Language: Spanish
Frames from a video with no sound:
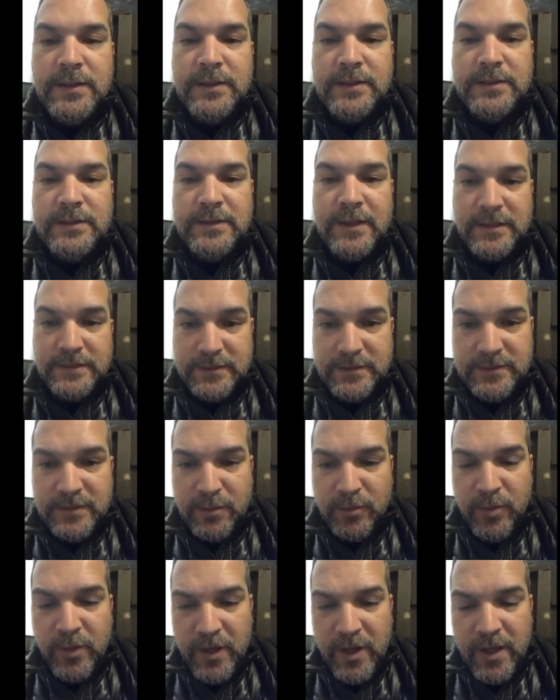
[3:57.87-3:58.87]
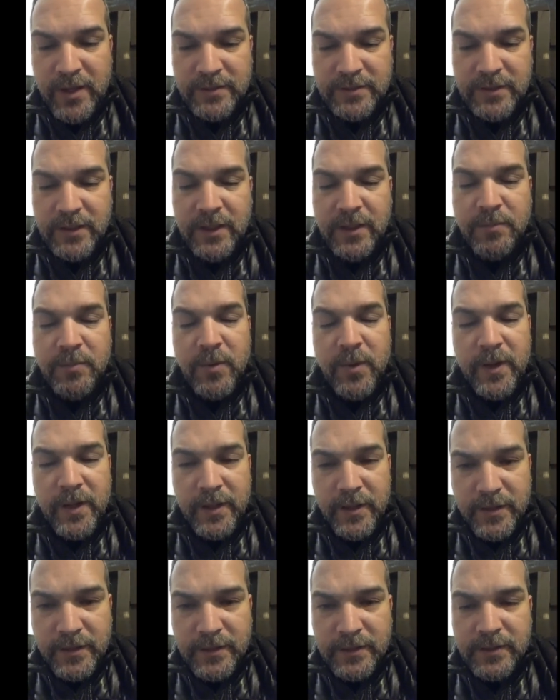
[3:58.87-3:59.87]
si así se pudiera decir,
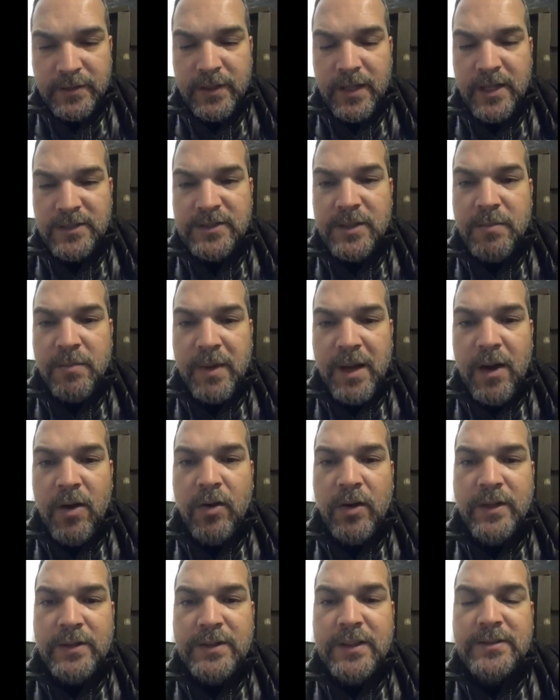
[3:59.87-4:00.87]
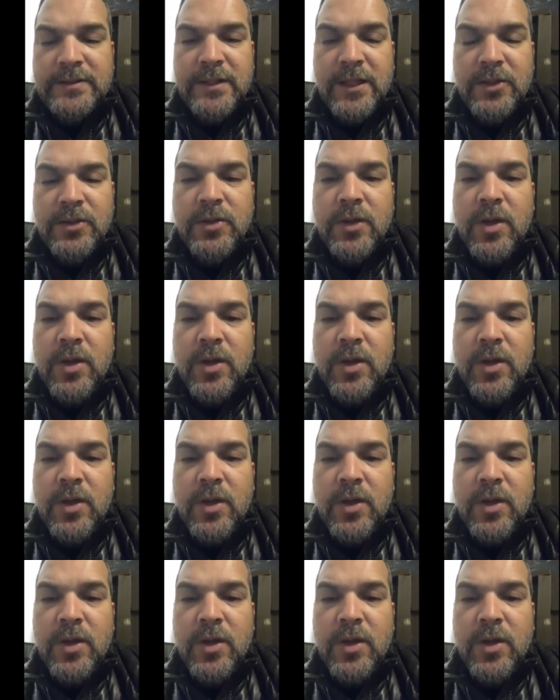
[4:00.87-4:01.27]
pues Hashem para lo que está haciendo y